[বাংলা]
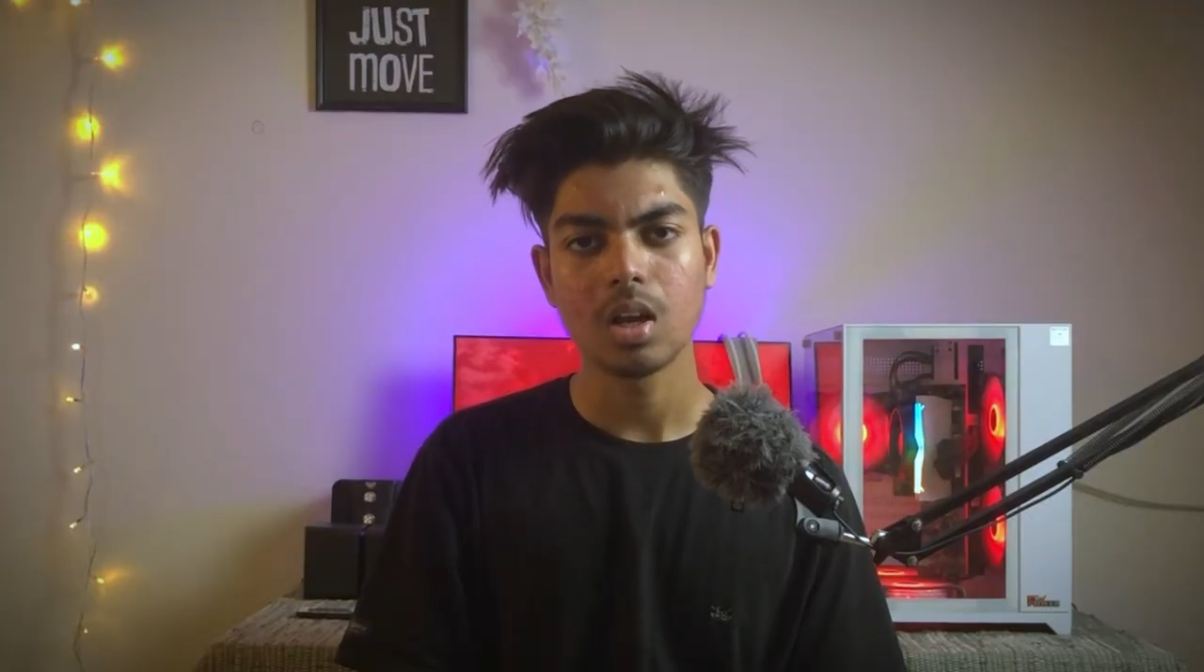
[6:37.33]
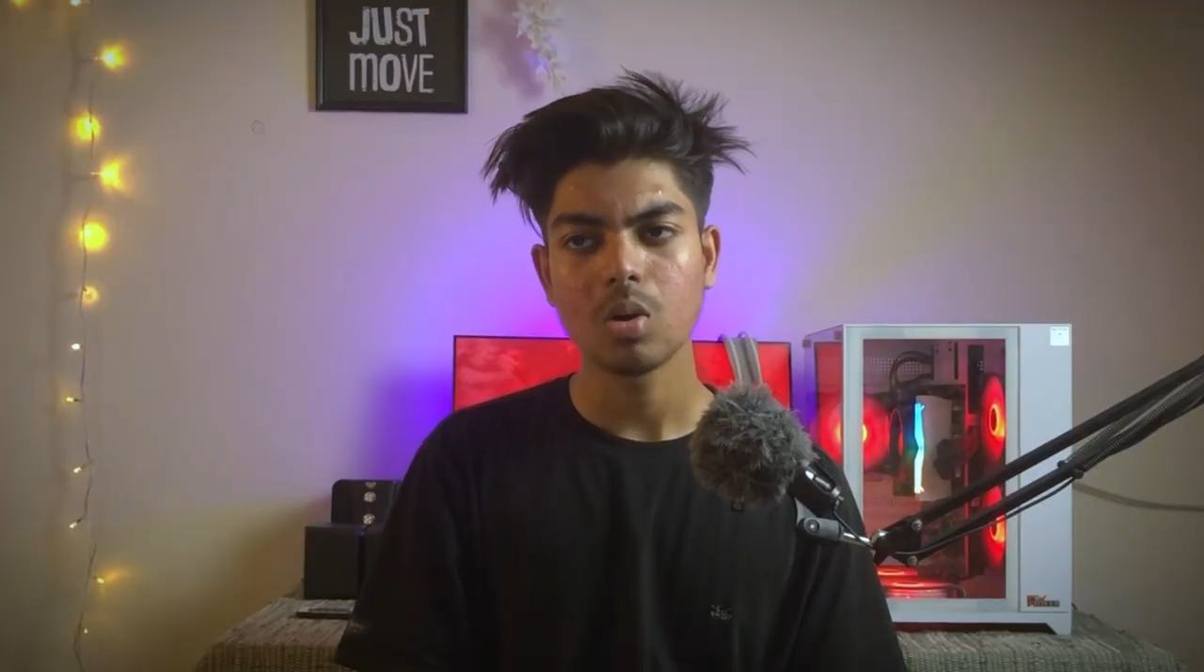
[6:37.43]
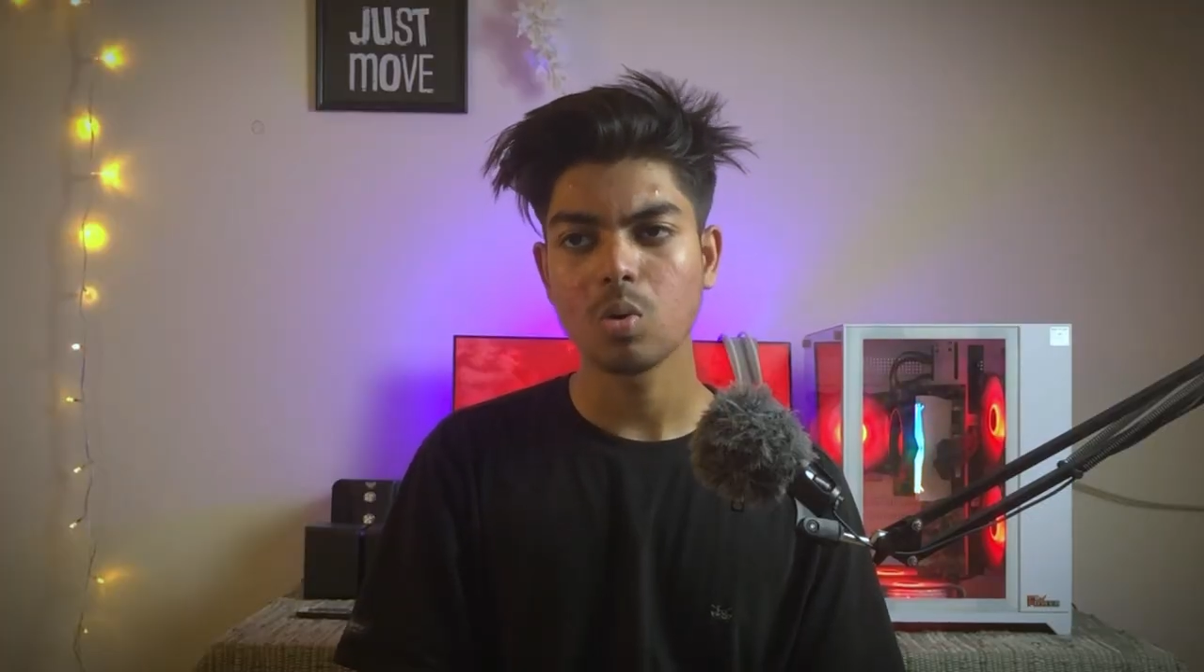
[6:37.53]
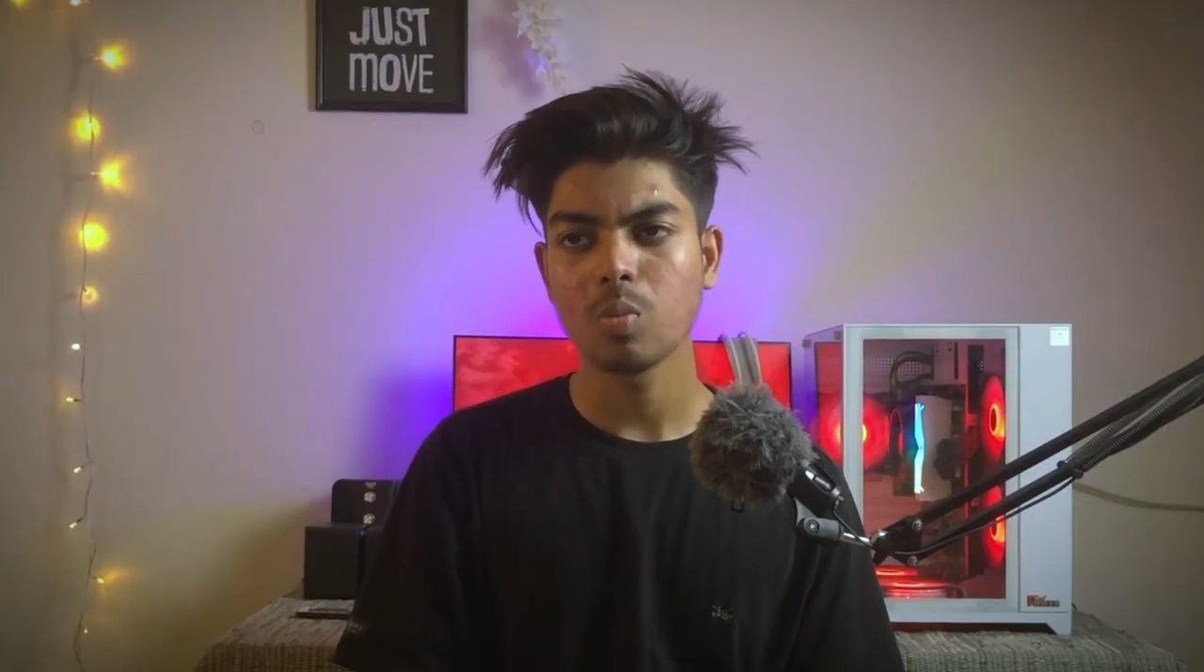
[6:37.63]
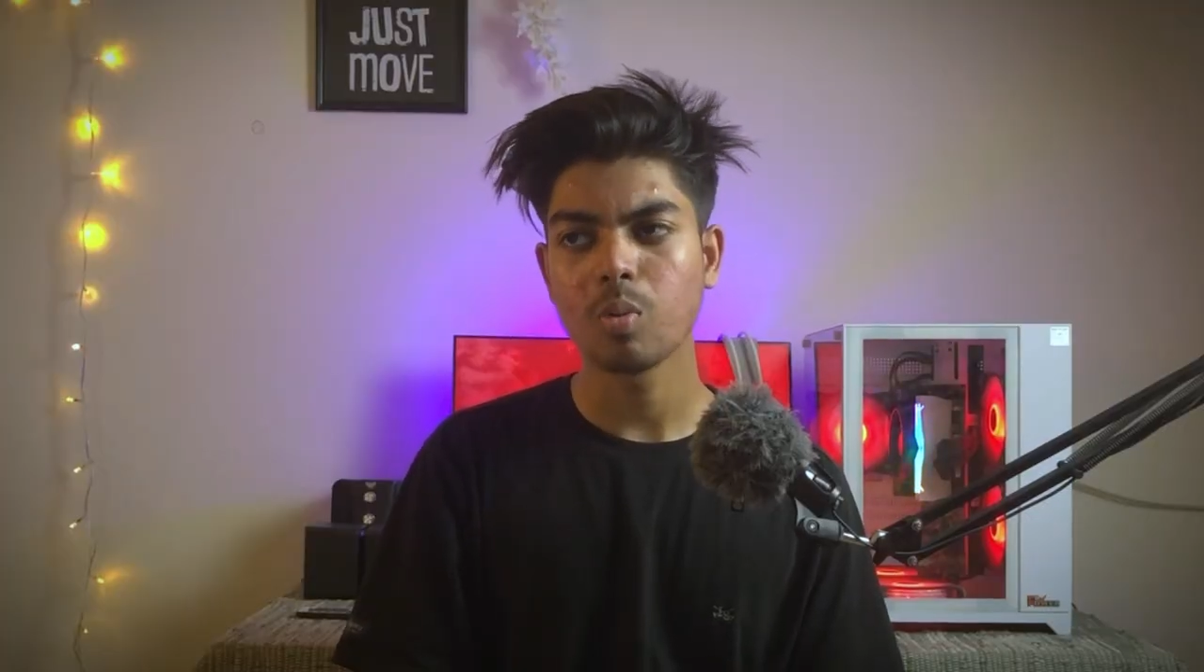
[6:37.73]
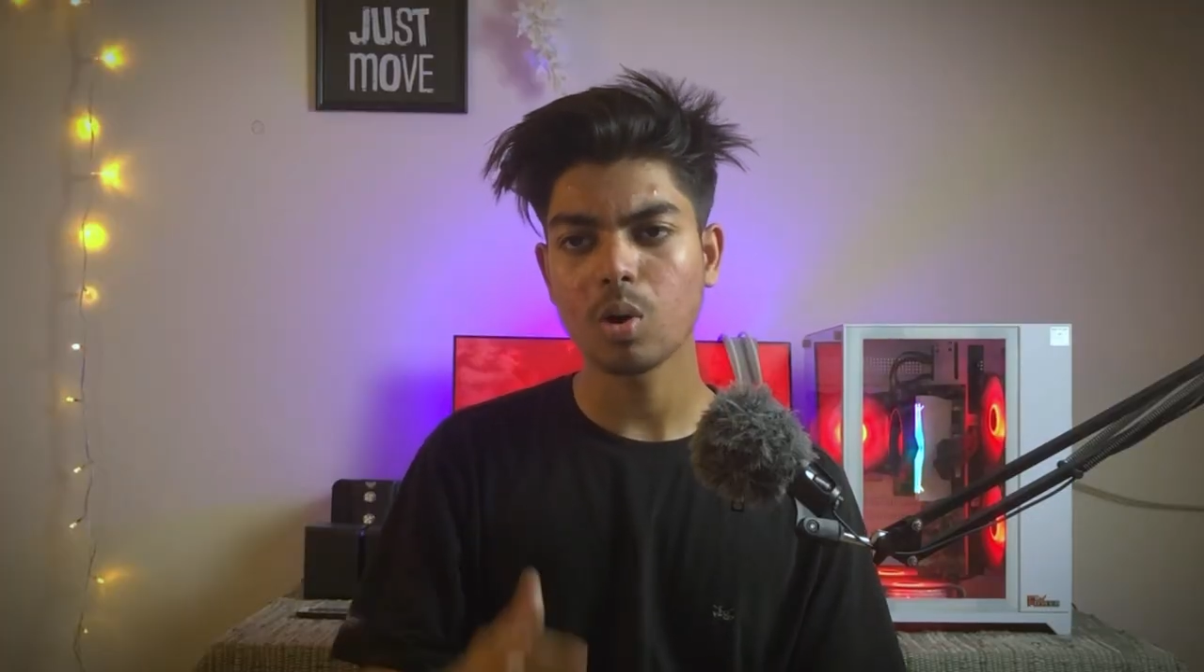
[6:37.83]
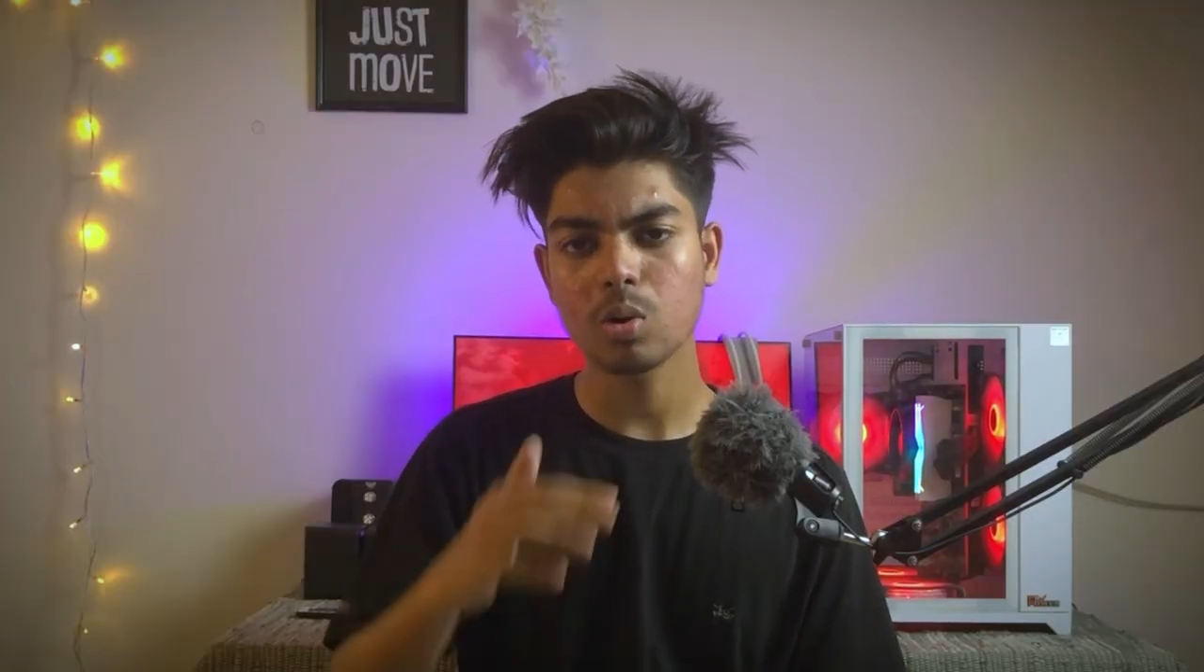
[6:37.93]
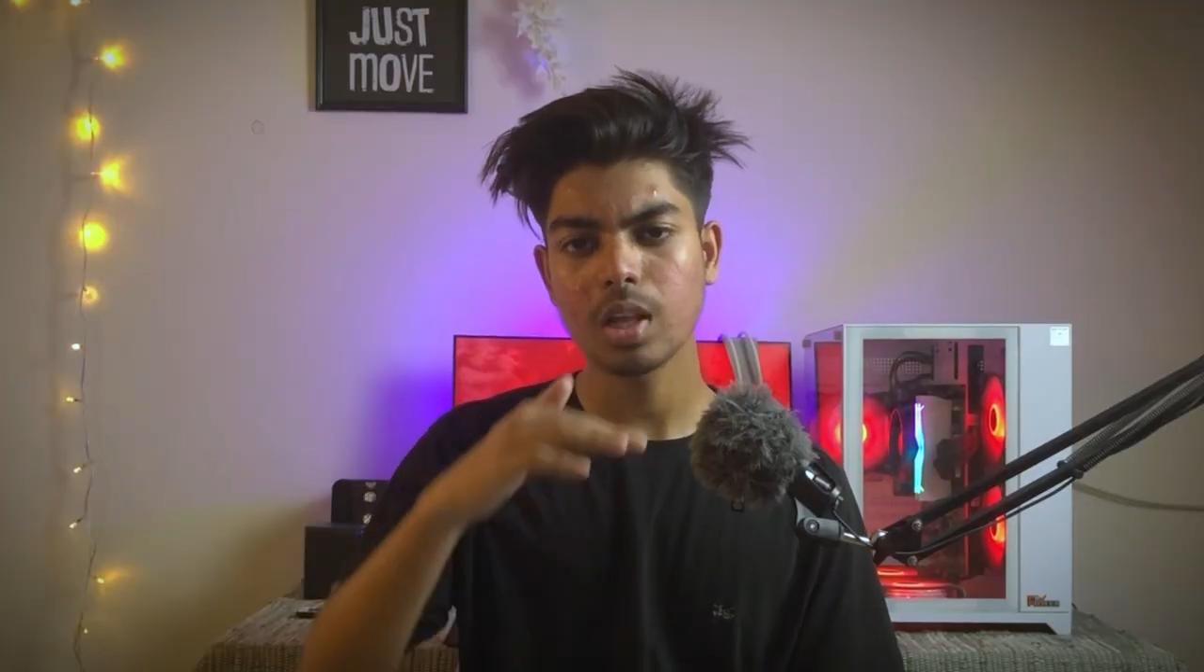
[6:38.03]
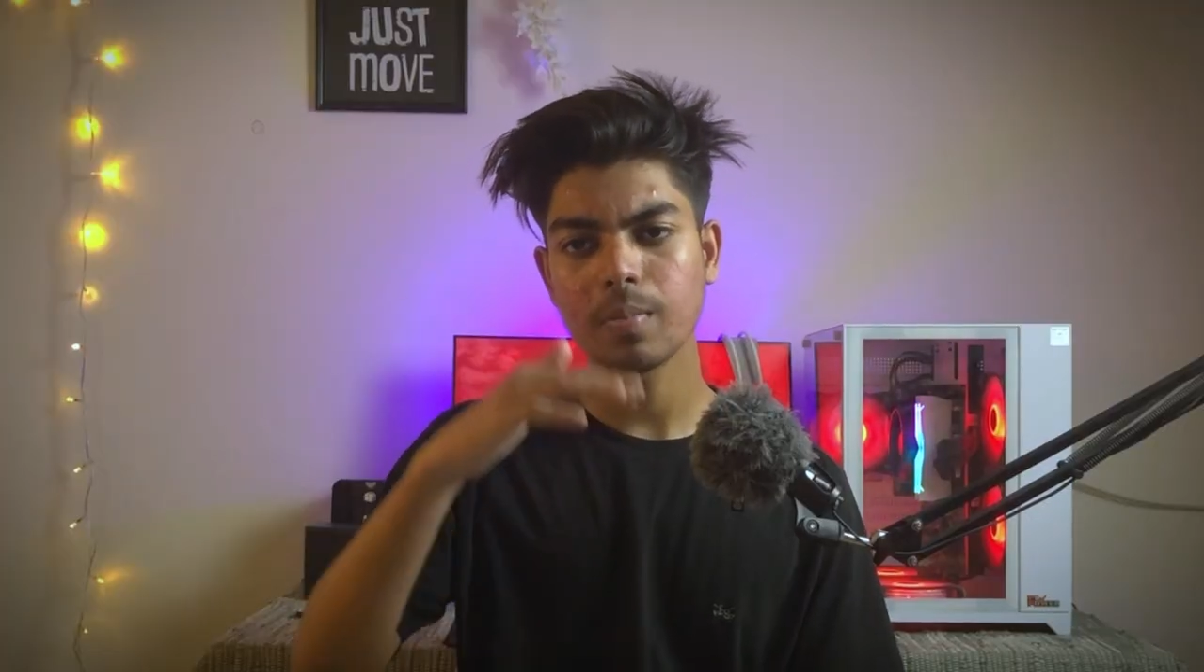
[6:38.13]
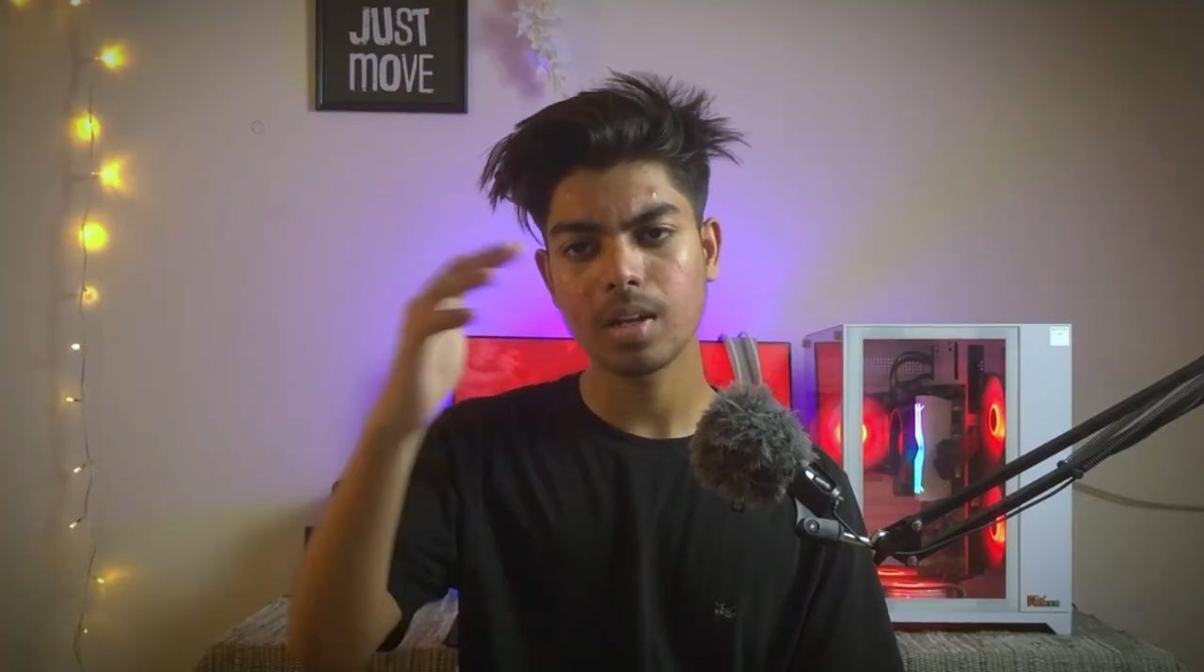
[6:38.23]
খুব বড়
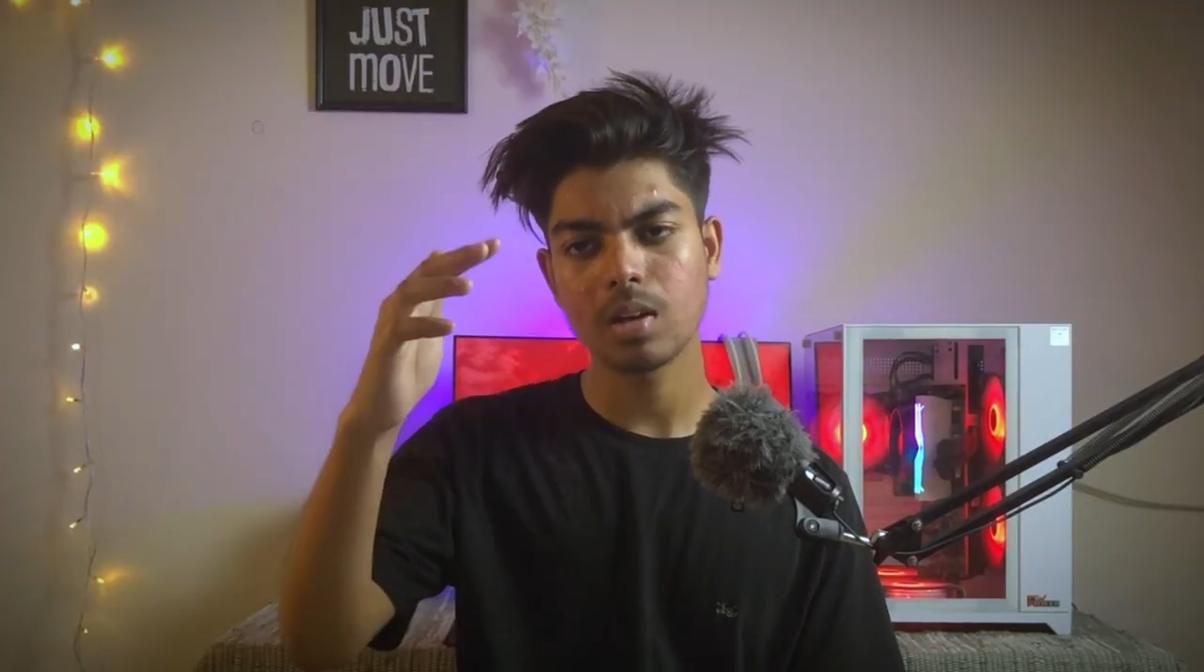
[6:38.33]
লেভেলের